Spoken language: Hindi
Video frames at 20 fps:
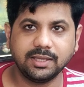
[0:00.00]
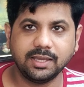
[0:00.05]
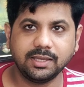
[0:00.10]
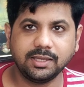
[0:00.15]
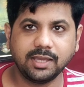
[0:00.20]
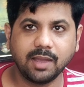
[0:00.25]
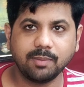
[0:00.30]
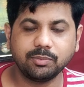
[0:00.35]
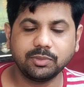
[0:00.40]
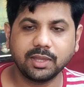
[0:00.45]

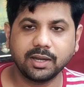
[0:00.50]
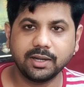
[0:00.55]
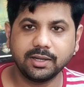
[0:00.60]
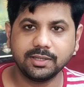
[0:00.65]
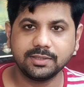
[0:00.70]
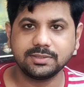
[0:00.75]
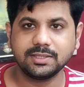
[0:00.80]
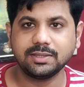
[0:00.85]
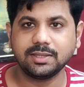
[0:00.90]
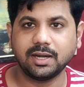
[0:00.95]
आती है कि आप
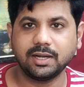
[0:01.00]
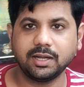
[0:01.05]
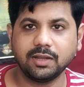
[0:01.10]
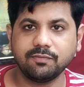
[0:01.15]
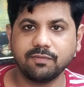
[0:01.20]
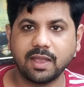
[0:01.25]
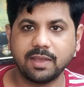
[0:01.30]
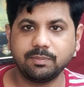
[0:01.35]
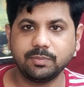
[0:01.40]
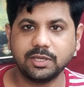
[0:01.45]
30 से
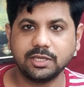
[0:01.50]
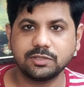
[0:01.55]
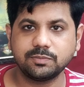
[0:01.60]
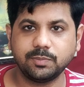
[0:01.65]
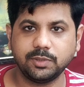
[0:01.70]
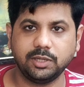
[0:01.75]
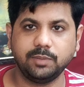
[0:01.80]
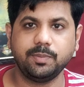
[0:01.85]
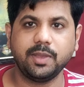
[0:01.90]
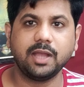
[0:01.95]
35
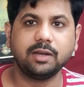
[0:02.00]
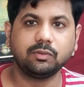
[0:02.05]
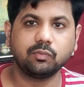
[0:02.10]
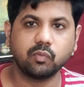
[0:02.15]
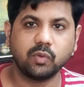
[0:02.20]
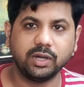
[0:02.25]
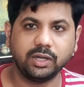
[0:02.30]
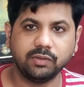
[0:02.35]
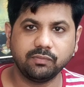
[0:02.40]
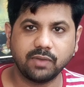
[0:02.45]
की स्पीड पे या
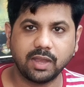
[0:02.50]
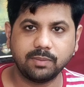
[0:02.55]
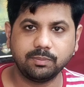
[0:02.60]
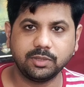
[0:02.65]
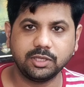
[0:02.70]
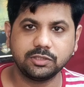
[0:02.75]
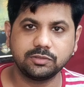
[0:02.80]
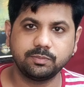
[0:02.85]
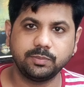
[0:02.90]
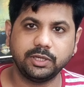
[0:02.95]

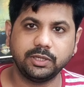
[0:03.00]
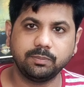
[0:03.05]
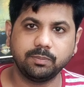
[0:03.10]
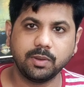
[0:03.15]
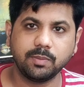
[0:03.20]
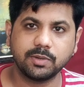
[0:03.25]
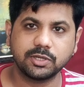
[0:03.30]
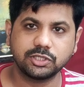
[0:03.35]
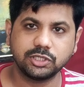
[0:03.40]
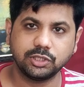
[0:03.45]
25 की
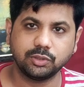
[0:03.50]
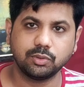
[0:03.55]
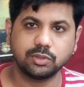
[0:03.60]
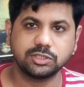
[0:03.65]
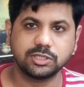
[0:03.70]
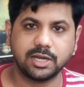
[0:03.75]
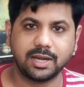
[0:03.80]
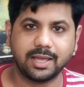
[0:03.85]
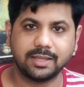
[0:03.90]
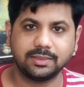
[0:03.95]
स्पीड पे मशीन
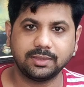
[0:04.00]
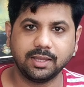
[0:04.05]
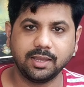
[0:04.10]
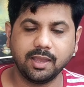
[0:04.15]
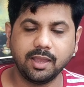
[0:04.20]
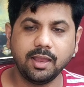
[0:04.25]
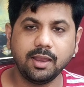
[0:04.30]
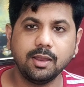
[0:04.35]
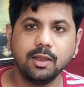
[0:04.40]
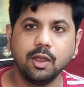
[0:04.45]
को
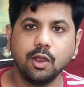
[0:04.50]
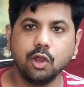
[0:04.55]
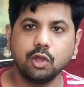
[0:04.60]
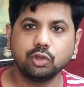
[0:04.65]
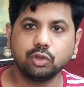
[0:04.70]
चलाते हैं